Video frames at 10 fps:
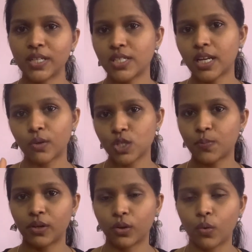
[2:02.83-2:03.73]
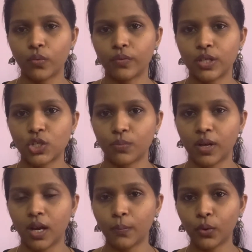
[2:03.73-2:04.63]
பட்ஜெட் அனௌன்ஸ் பண்ணாங்க ஒவ்வொரு வருஷம்
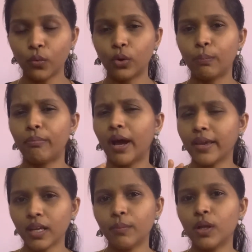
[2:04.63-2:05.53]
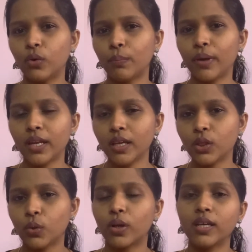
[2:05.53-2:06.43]
அப்போது ஒரு பயங்கரமான ஒரு பெரிய
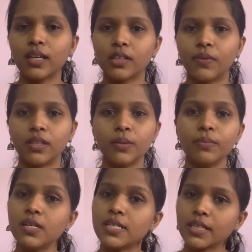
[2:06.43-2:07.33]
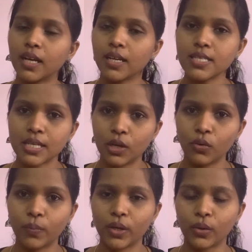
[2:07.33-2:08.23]
தொகைங்கிறது வந்து மிலிட்ரிக்காக
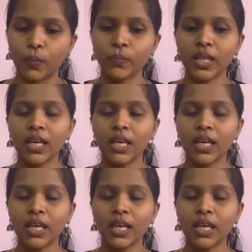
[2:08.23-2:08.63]
செலவு பண்ணுறோம்